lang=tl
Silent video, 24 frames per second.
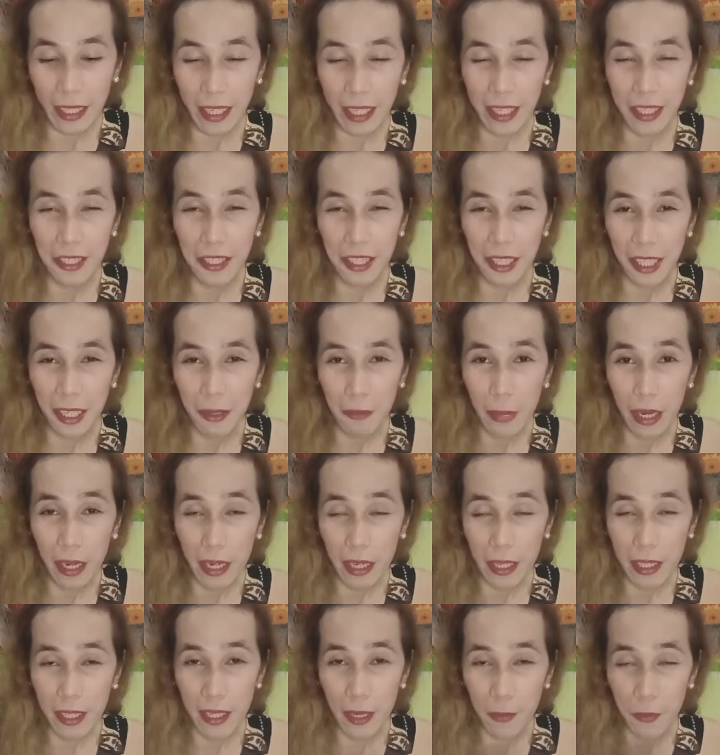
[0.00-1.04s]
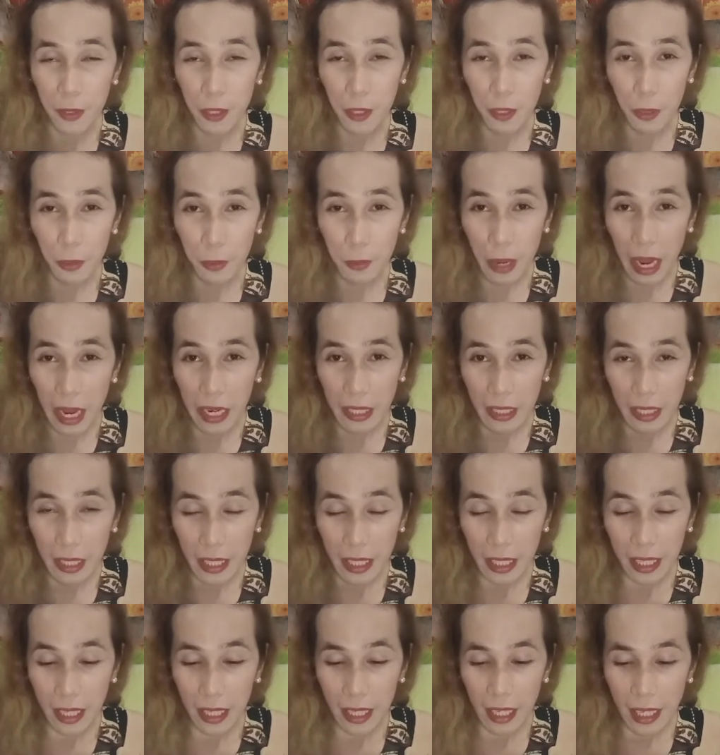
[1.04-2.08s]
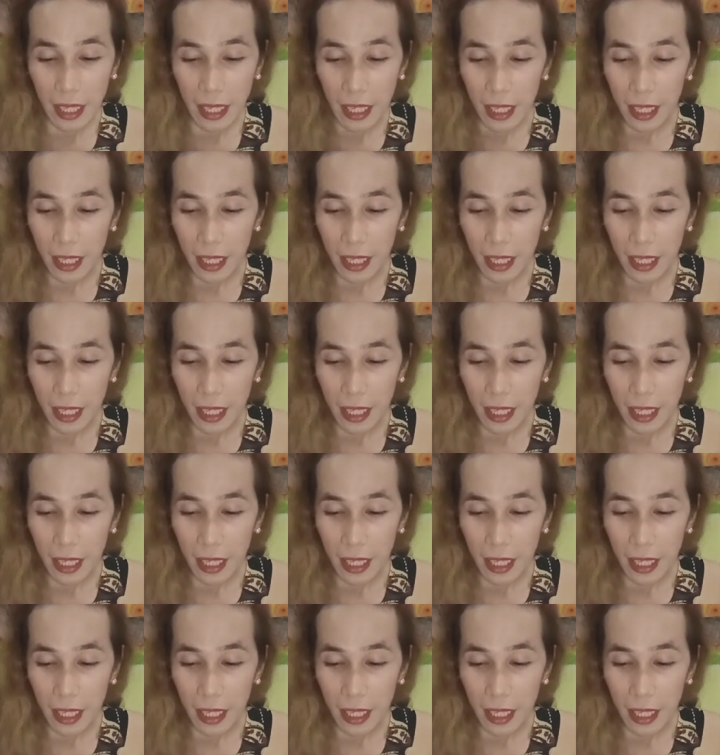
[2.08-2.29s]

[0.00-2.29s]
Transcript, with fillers: wala talaga siyang laman na something or money.